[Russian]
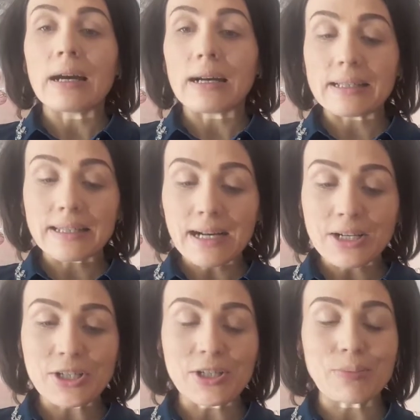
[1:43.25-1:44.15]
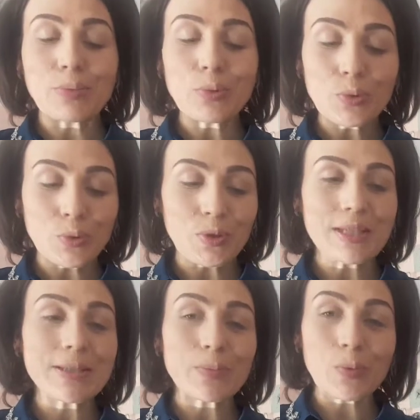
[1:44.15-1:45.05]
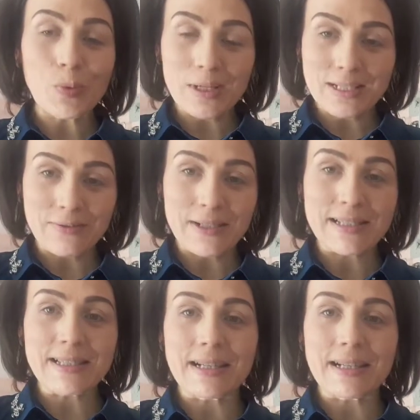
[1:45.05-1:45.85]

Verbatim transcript: А, также буду использовать...